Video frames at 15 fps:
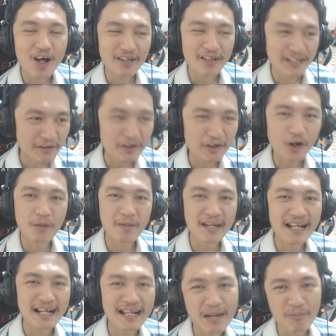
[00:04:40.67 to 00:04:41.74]
ทิ้งไว้ก่อนคอมเมนต์
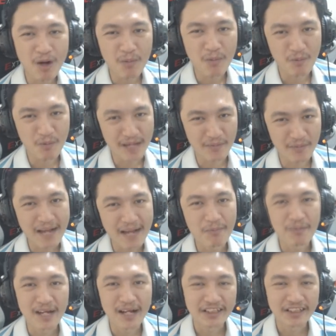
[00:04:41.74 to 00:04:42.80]
ด้านล่างบอกผมได้ผม
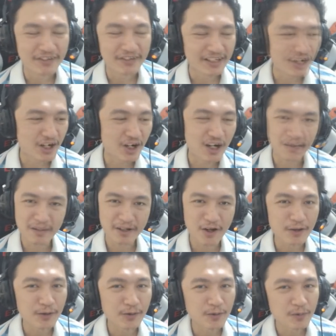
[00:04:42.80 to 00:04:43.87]
นะสำหรับนี้ก็ขอลาไปก่
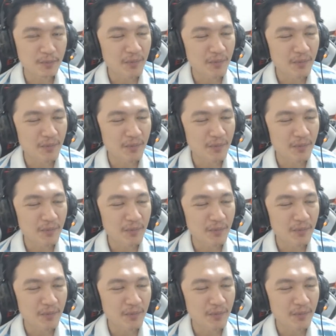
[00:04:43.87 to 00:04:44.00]
อน